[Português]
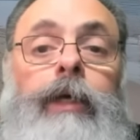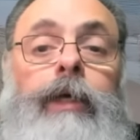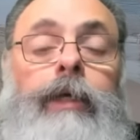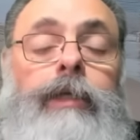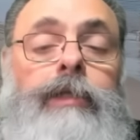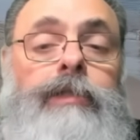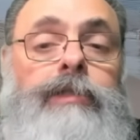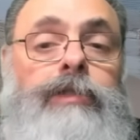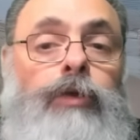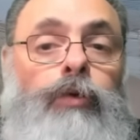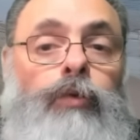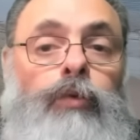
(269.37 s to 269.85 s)

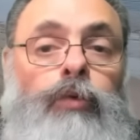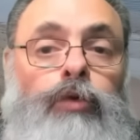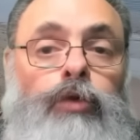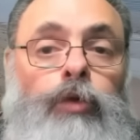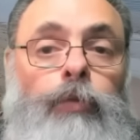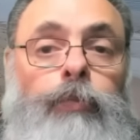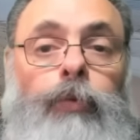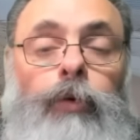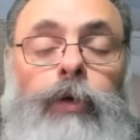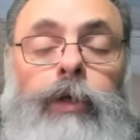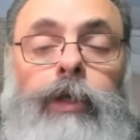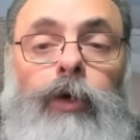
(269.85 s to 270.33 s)
E
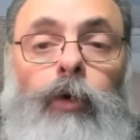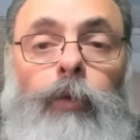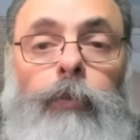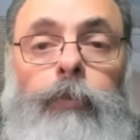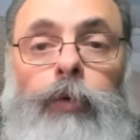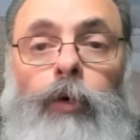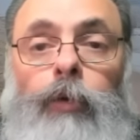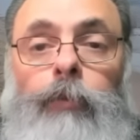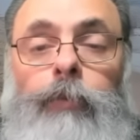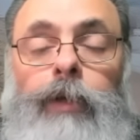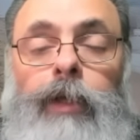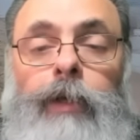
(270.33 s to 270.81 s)
segundo porque o
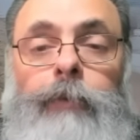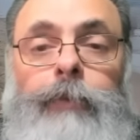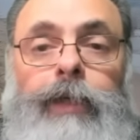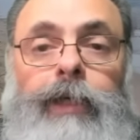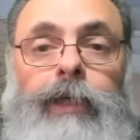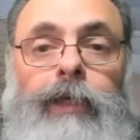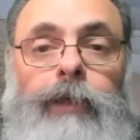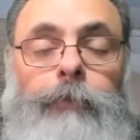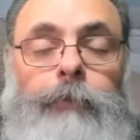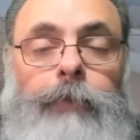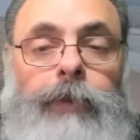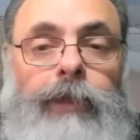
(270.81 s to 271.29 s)
problema
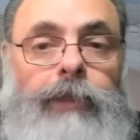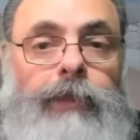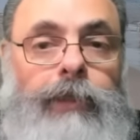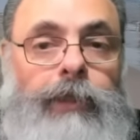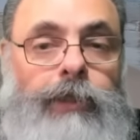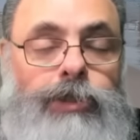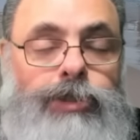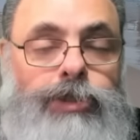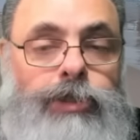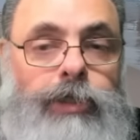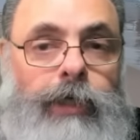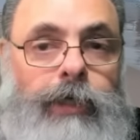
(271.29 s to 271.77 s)
que ele
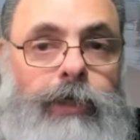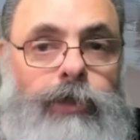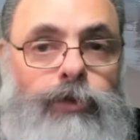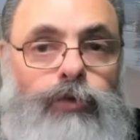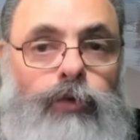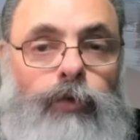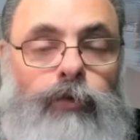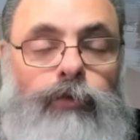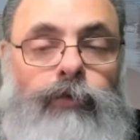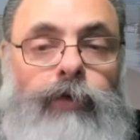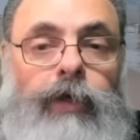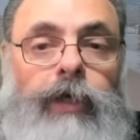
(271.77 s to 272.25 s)
pretendia
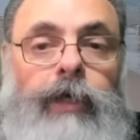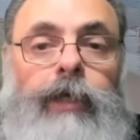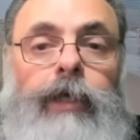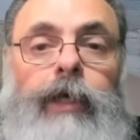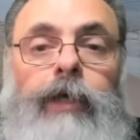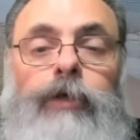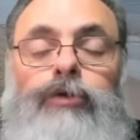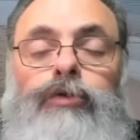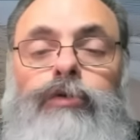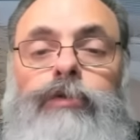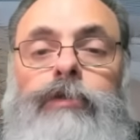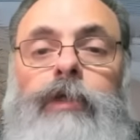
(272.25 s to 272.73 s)
resolver, que
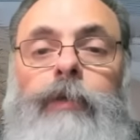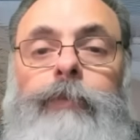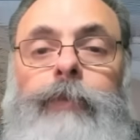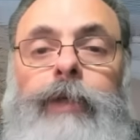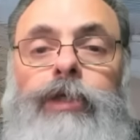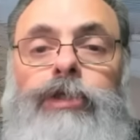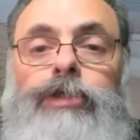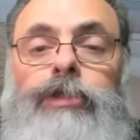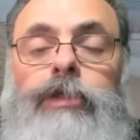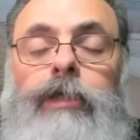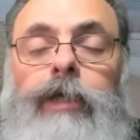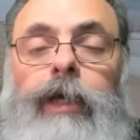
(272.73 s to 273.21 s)
é
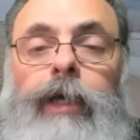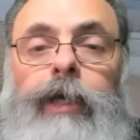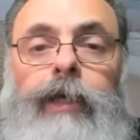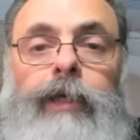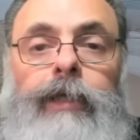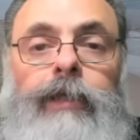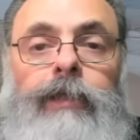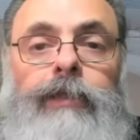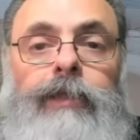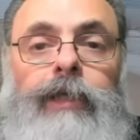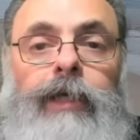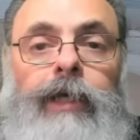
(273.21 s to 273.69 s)
justamente
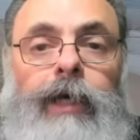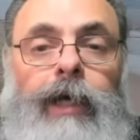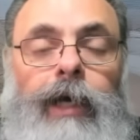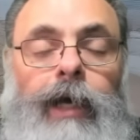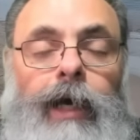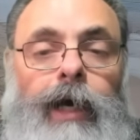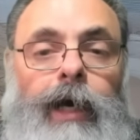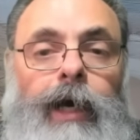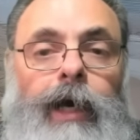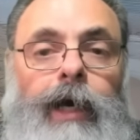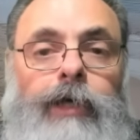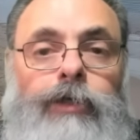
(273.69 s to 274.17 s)
é,
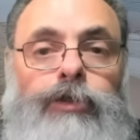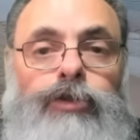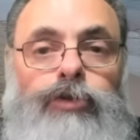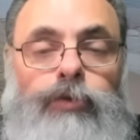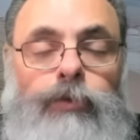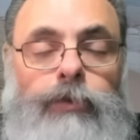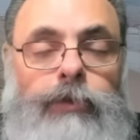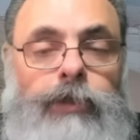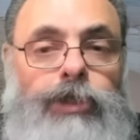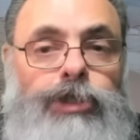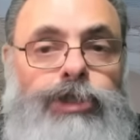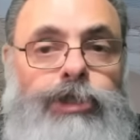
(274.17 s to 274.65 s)
entregar a
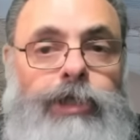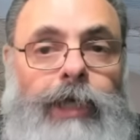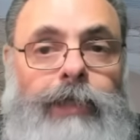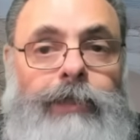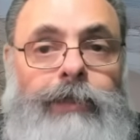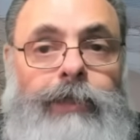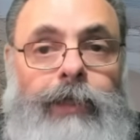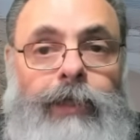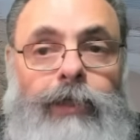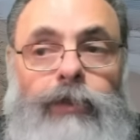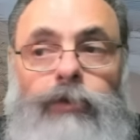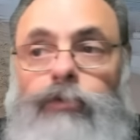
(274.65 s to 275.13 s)
ajuda já
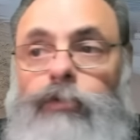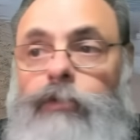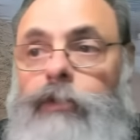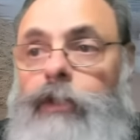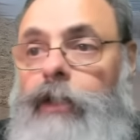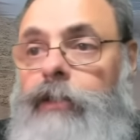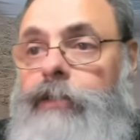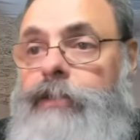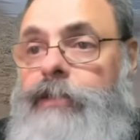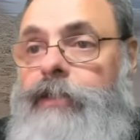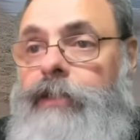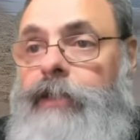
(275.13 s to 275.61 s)
dentro
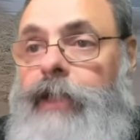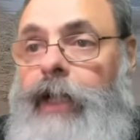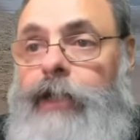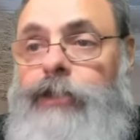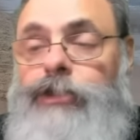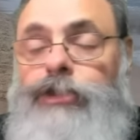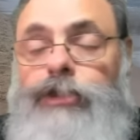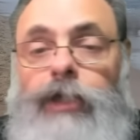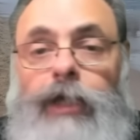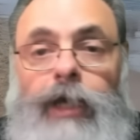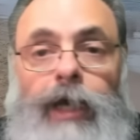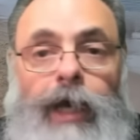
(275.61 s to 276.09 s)
da
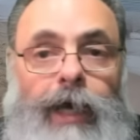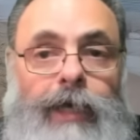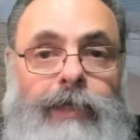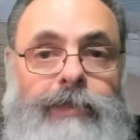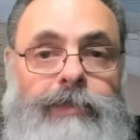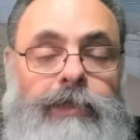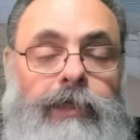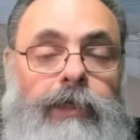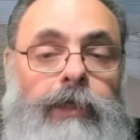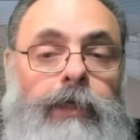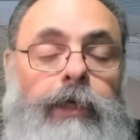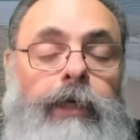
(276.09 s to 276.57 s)
cidade de
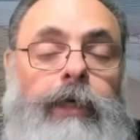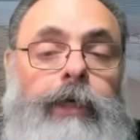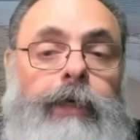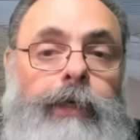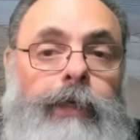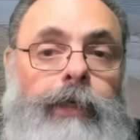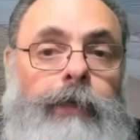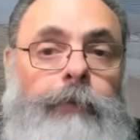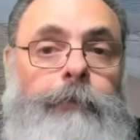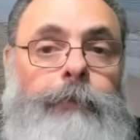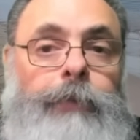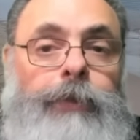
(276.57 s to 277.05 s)
Gaza,
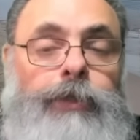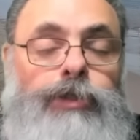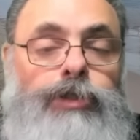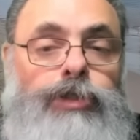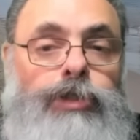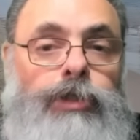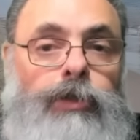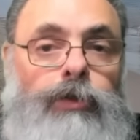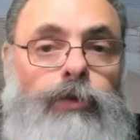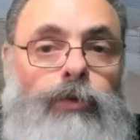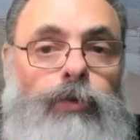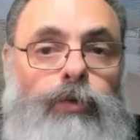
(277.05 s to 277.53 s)

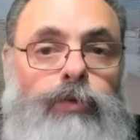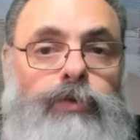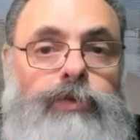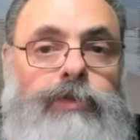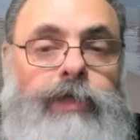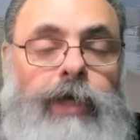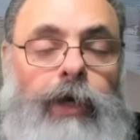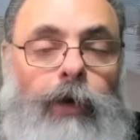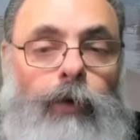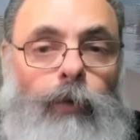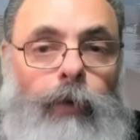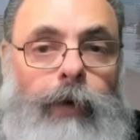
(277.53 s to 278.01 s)
impedindo o
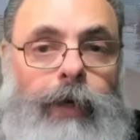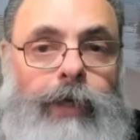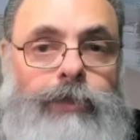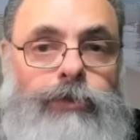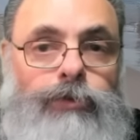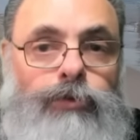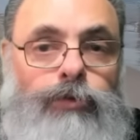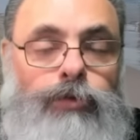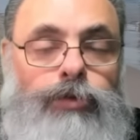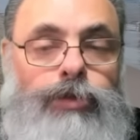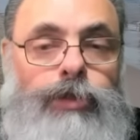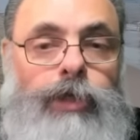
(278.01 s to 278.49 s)

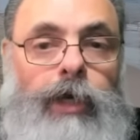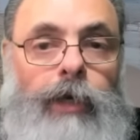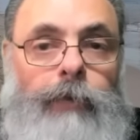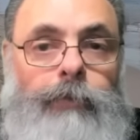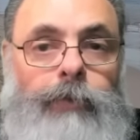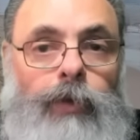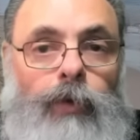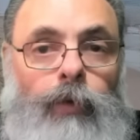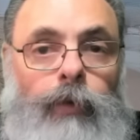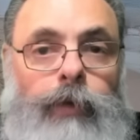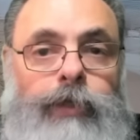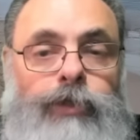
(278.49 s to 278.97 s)
sequestro de
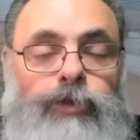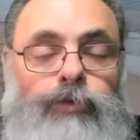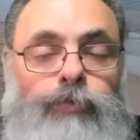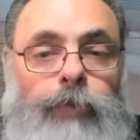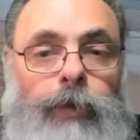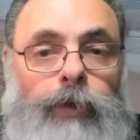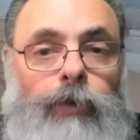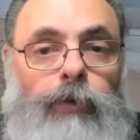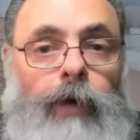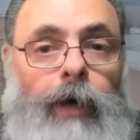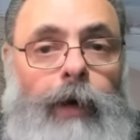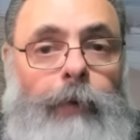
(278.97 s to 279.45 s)
caminhões
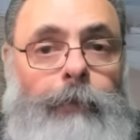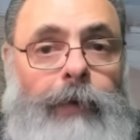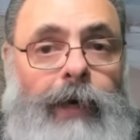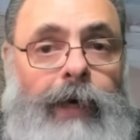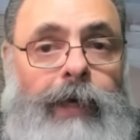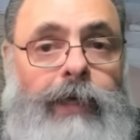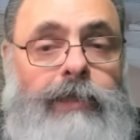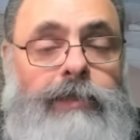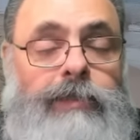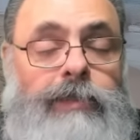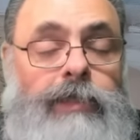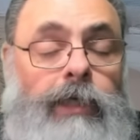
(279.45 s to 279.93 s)
pelo
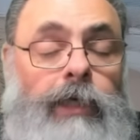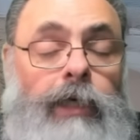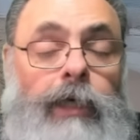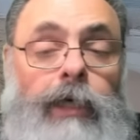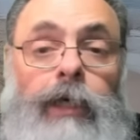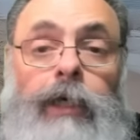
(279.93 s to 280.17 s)
Hamas,